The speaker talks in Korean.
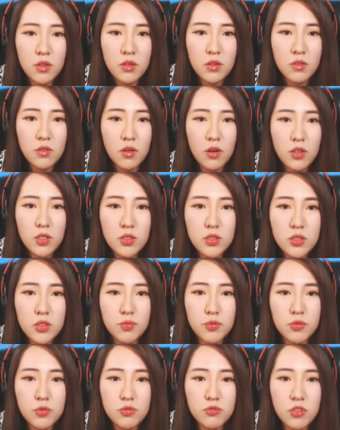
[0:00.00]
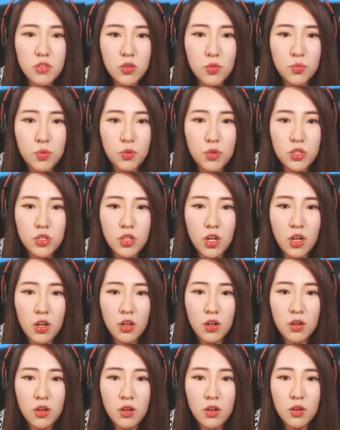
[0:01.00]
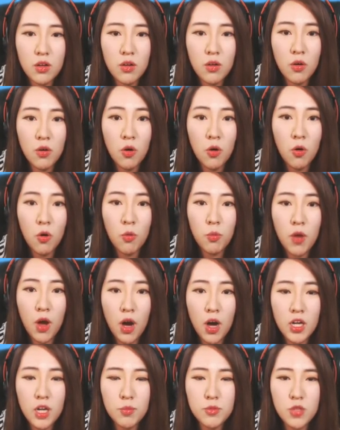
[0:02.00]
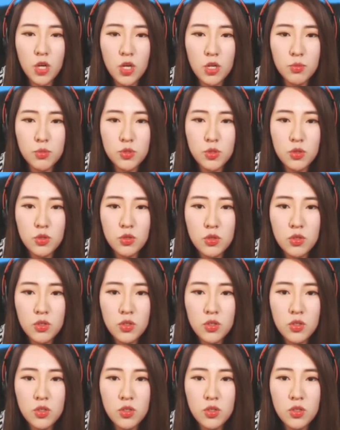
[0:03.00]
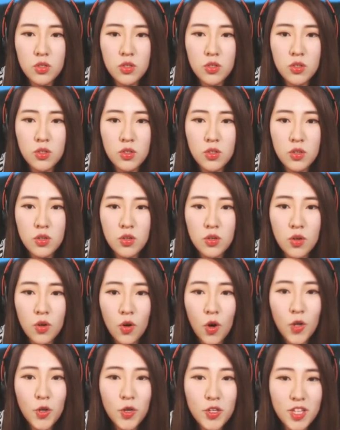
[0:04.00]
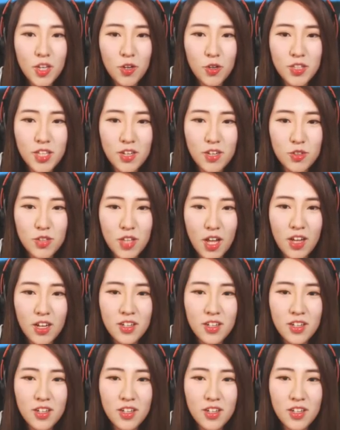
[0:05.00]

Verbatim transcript: 아니 근데 불 끈다고 보이나 어 뭐야 할아버지 할아버지 아 여기다 여기다 여기다